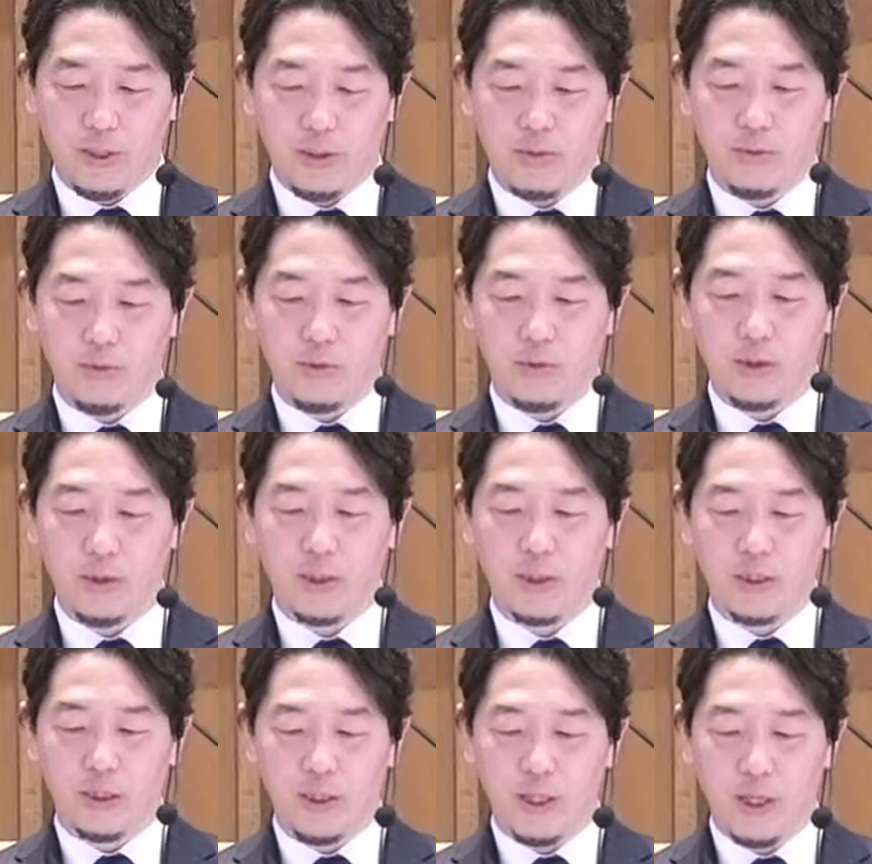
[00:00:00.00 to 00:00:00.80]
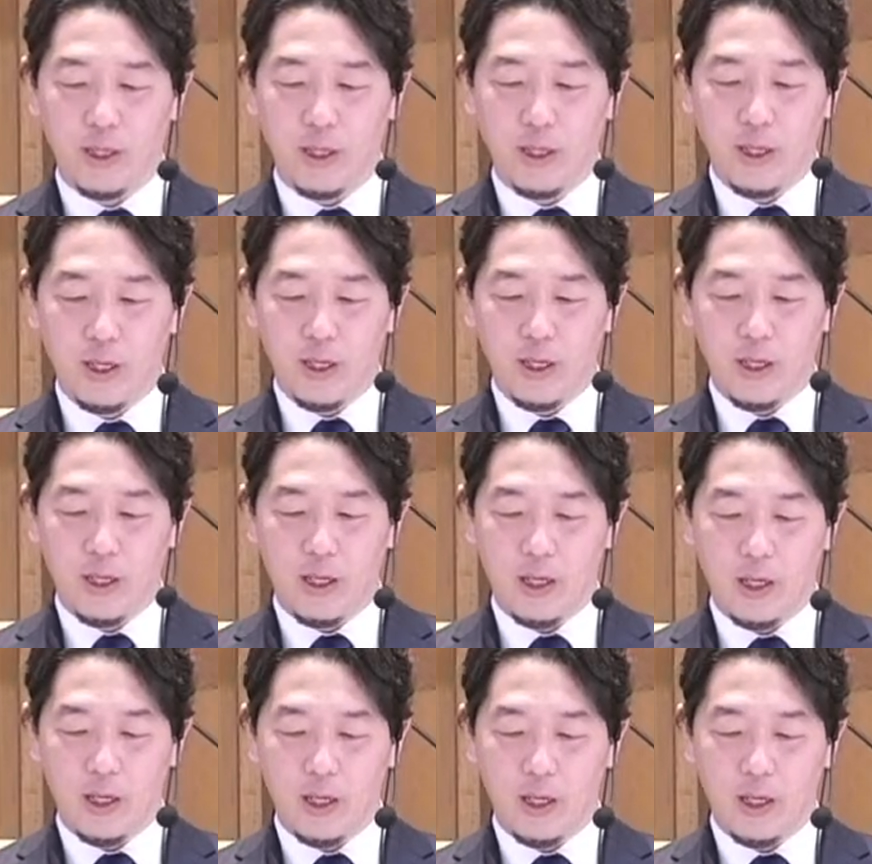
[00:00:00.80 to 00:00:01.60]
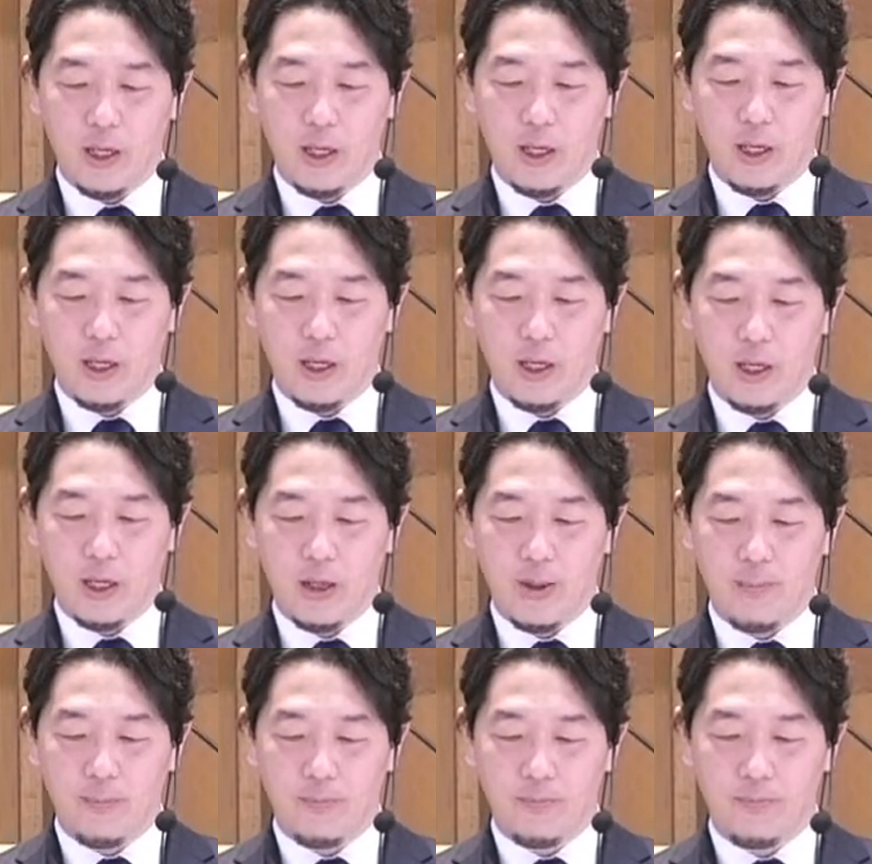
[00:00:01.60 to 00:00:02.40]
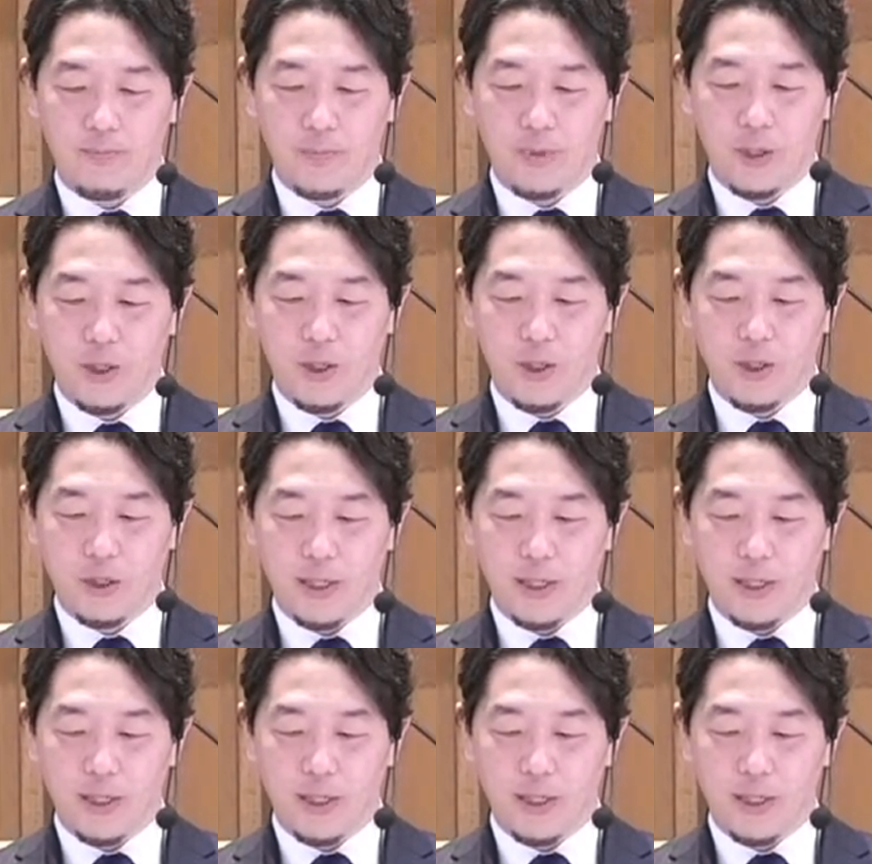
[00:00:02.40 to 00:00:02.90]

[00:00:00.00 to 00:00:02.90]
れるものですかね、えー、